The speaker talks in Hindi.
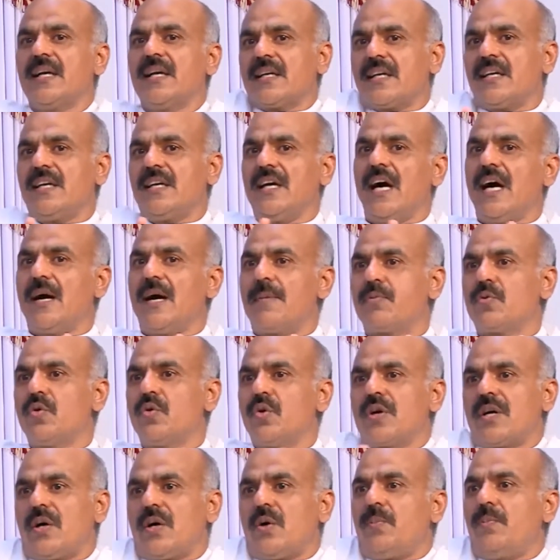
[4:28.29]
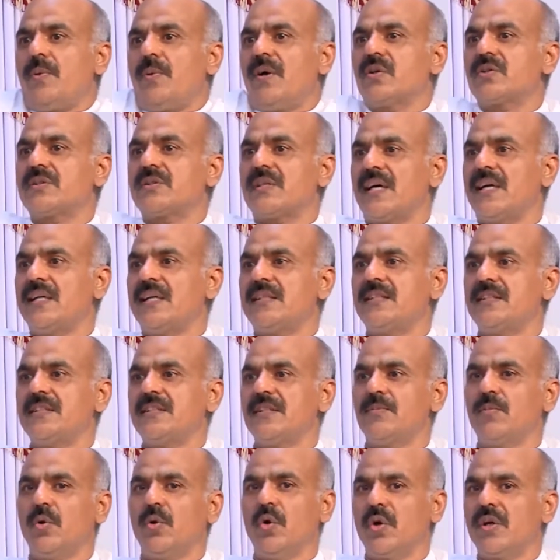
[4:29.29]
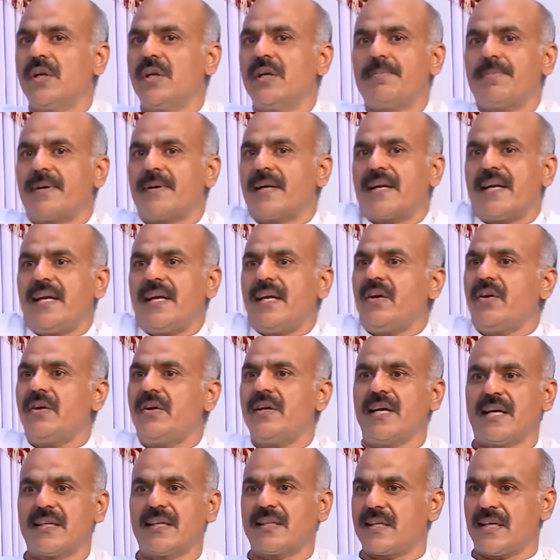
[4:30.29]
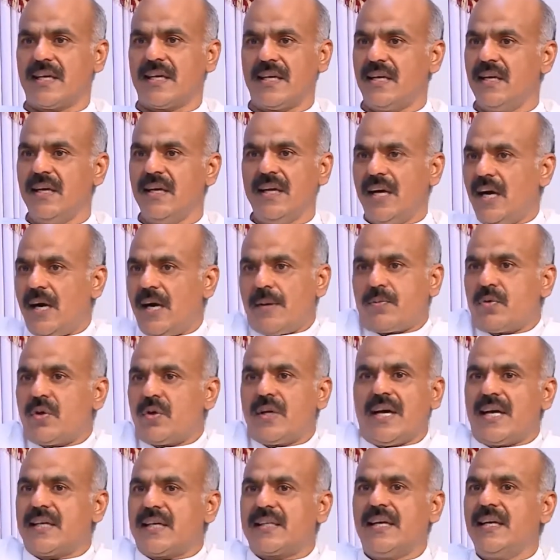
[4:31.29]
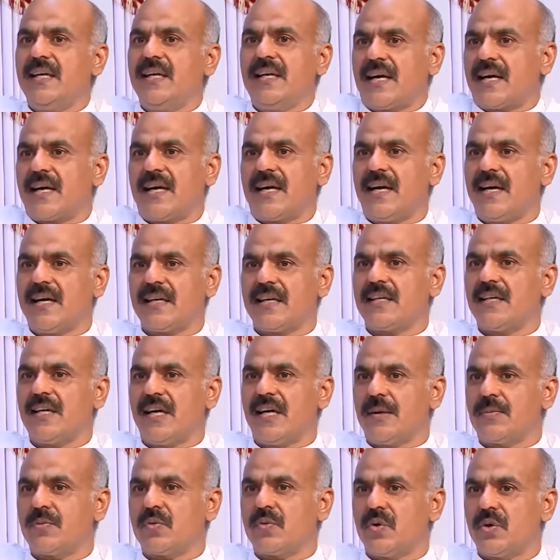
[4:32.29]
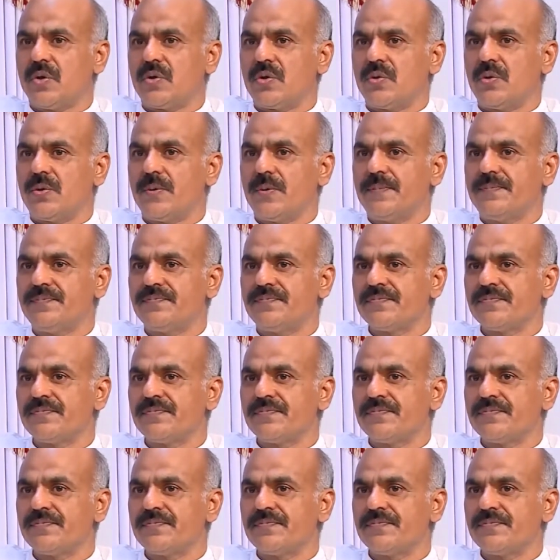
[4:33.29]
कि आपको बहुत सारी चीजें भोगनी पड़ रही हैं यात्रा आपको याद नहीं आ रहा है कि आप कौन हो